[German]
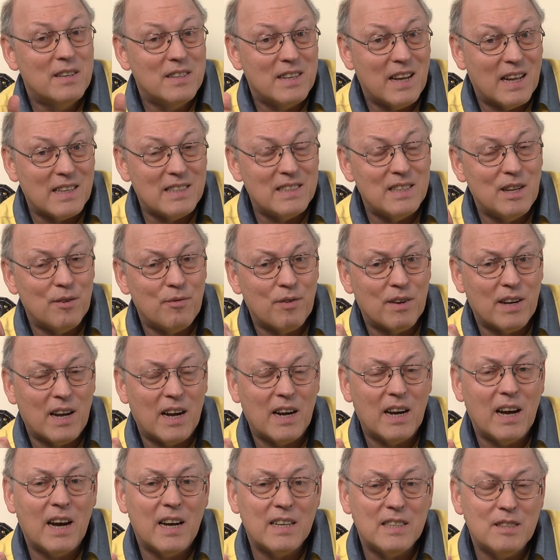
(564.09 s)
Da hat es in der
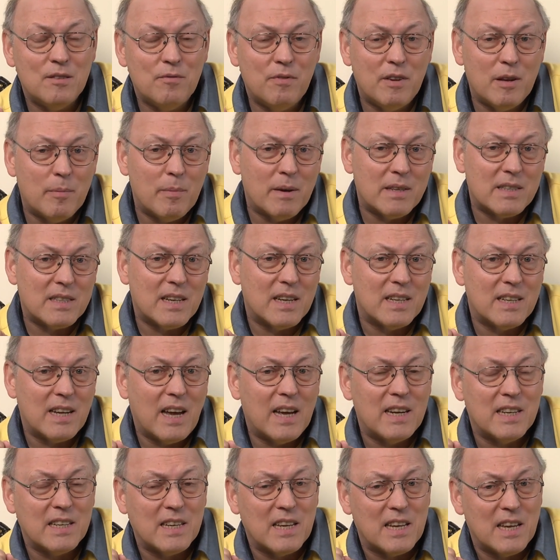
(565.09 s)
Vergangenheit hin wieder mal
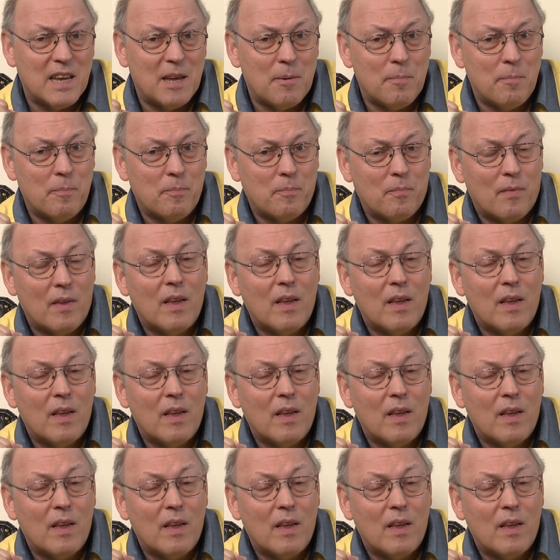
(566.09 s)
Skandale gegeben.